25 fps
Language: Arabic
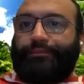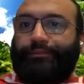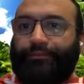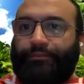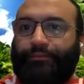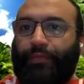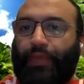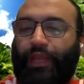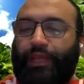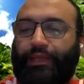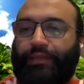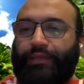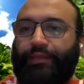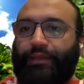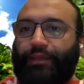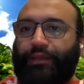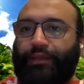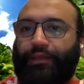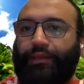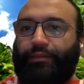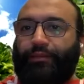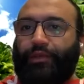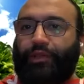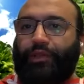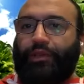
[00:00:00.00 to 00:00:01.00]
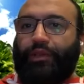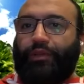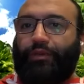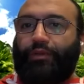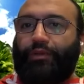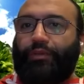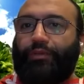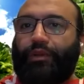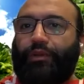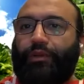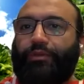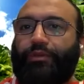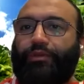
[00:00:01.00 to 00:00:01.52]
السلام عليكم
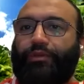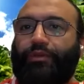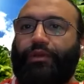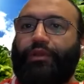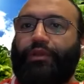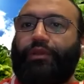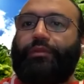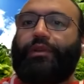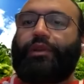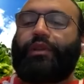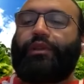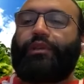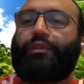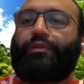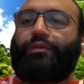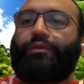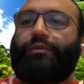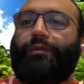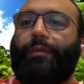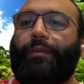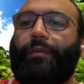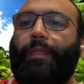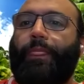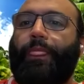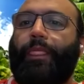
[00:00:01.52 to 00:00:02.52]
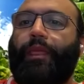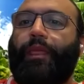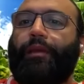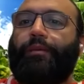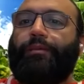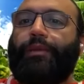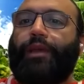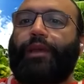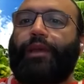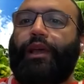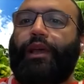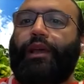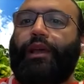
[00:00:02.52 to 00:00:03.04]
ورحمة الله وبركاته
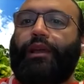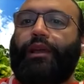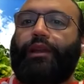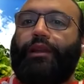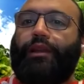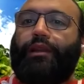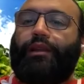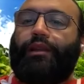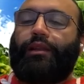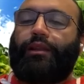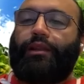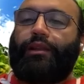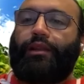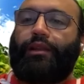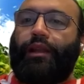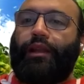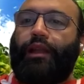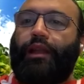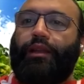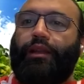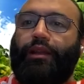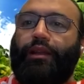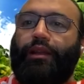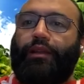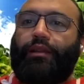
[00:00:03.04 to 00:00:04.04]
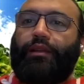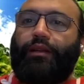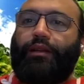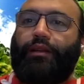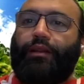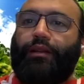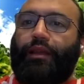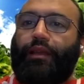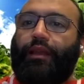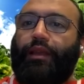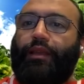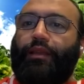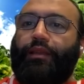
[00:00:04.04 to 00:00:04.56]
مع الحلقة
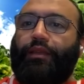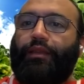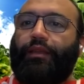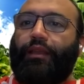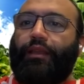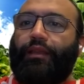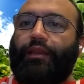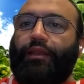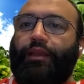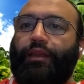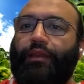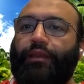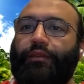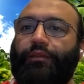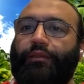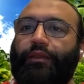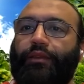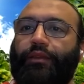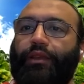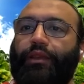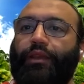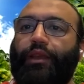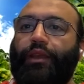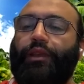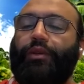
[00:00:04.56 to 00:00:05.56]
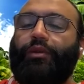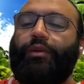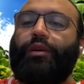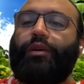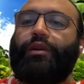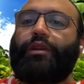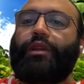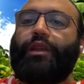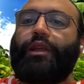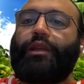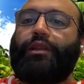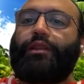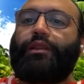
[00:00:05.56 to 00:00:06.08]
الثانية في حوار
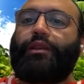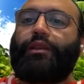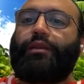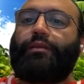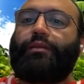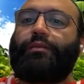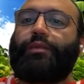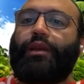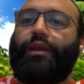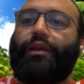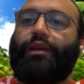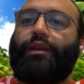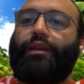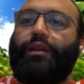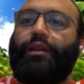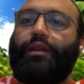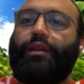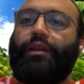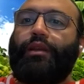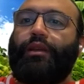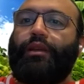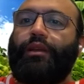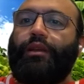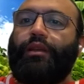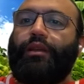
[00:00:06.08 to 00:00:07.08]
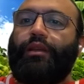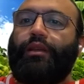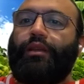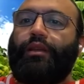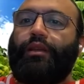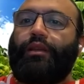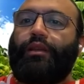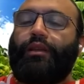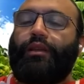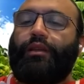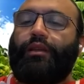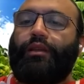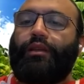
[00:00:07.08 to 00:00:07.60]
هادئ مع
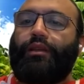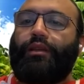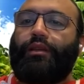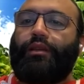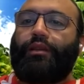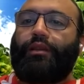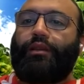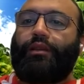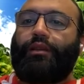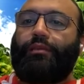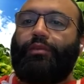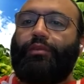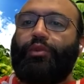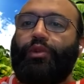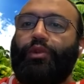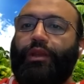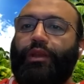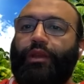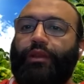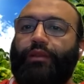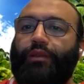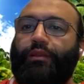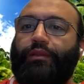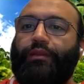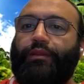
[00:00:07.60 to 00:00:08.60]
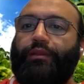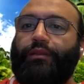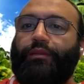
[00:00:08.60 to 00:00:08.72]
آه، ملحد